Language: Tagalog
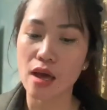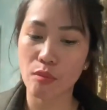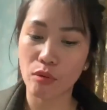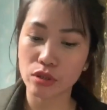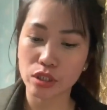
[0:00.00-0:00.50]

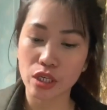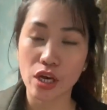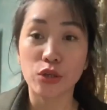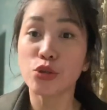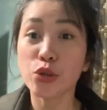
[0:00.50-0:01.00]
Tapos,
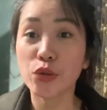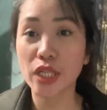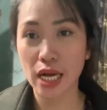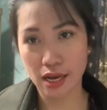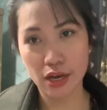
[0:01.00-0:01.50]
so
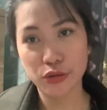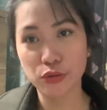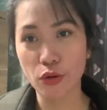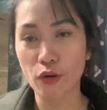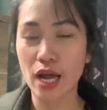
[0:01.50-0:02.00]
yun na nga
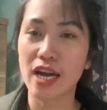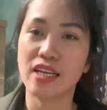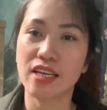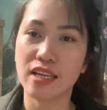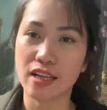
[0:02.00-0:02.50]
yung lola
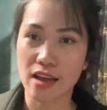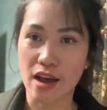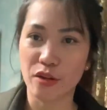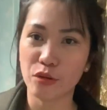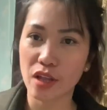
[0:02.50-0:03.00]
kanina na
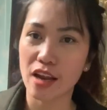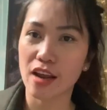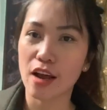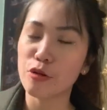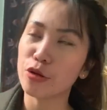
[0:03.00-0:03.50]
ano,
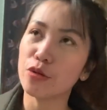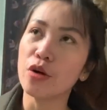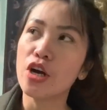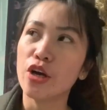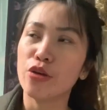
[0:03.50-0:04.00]
naalala ko yung,
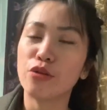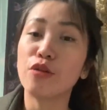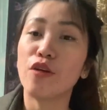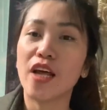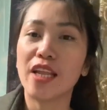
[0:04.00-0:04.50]
yung
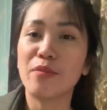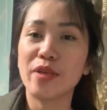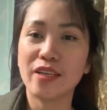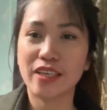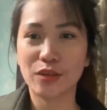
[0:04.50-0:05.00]
lola na
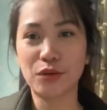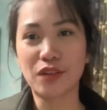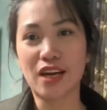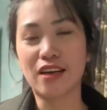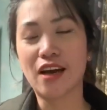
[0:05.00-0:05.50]
binigyan
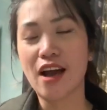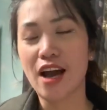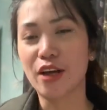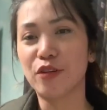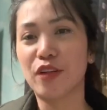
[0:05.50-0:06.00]
ko ng,
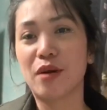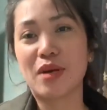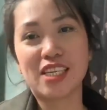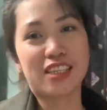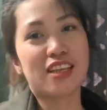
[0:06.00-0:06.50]
ano, ng
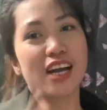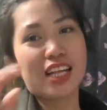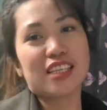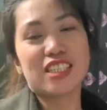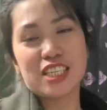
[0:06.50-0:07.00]
maliit na
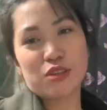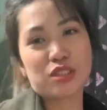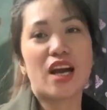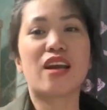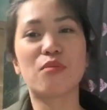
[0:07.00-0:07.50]
gatas
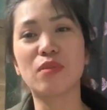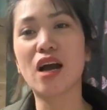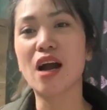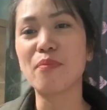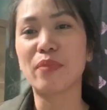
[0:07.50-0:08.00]
dito sa harap
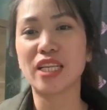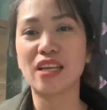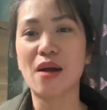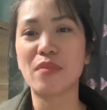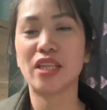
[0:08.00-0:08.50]
ng company
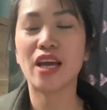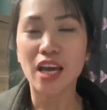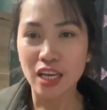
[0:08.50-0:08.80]
namin